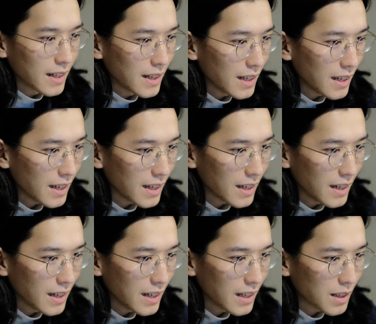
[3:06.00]
で、
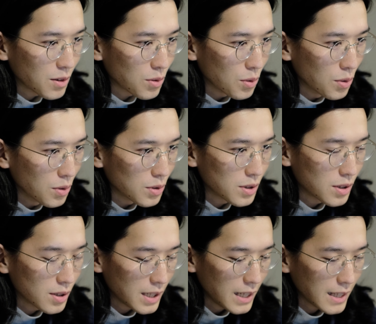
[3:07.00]

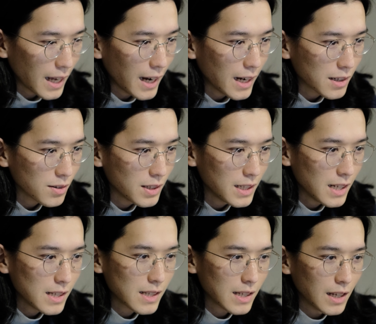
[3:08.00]
次、大学2
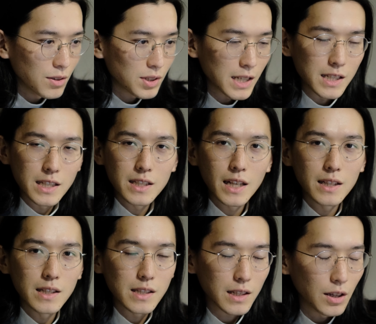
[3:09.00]
年生の写真な
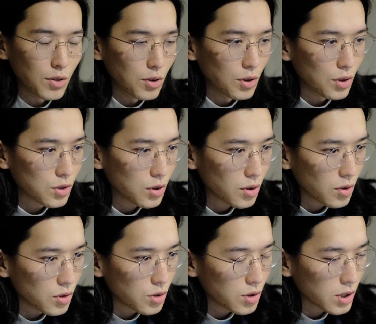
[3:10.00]
んですけど、ちょっ
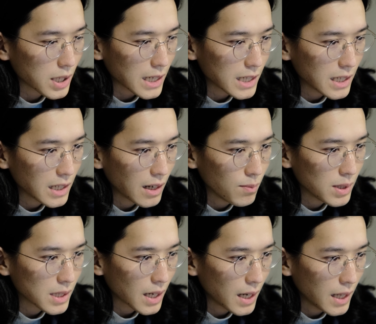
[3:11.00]
と写真が見
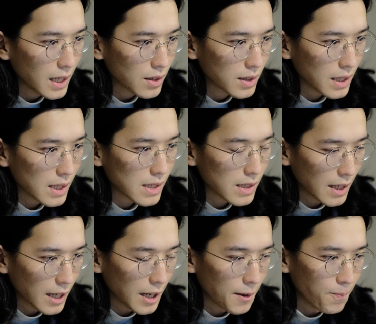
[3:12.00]
つからなくてです
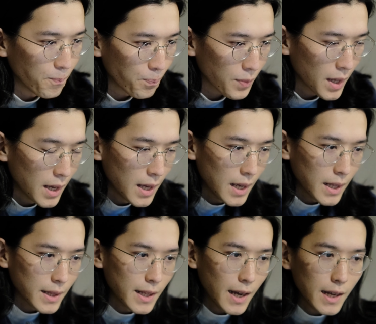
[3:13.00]
ね、
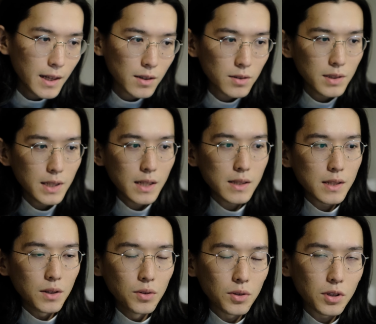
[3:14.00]
大学2年
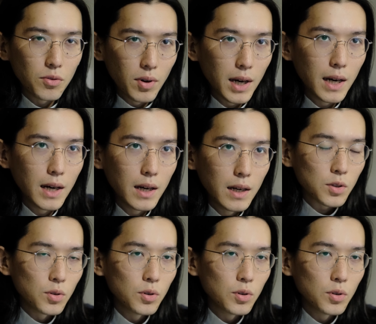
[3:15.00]
生の時は、